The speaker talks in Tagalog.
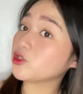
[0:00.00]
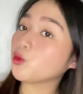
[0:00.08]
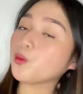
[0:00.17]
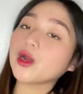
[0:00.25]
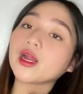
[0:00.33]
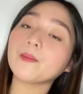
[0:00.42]

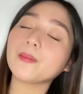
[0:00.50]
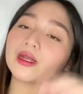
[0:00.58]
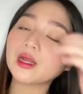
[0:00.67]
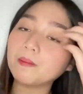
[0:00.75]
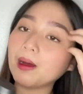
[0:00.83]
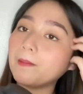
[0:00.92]
Super kapag
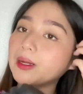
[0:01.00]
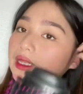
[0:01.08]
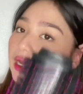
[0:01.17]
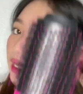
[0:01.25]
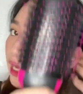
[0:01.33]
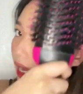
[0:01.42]

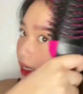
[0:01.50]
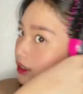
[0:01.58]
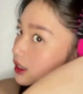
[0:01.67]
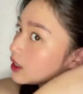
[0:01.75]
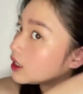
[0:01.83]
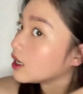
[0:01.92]
nagmamadali ka, as
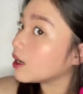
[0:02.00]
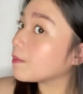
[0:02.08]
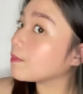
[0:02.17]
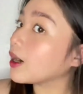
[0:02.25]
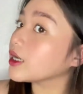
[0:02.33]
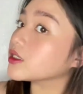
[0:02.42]
in,
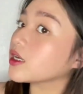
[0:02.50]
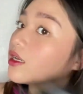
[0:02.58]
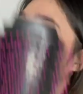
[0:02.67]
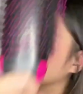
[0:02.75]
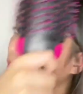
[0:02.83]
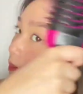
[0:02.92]
brush ka
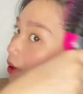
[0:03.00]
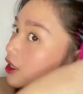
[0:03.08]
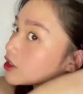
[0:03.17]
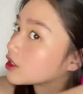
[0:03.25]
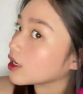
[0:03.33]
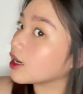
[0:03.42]
lang ng
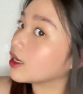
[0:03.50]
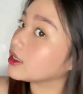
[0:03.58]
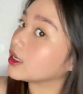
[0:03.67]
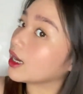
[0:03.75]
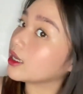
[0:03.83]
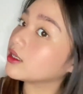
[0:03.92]
brush ng
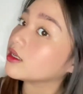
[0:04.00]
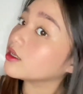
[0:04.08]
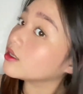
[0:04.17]
ganyan.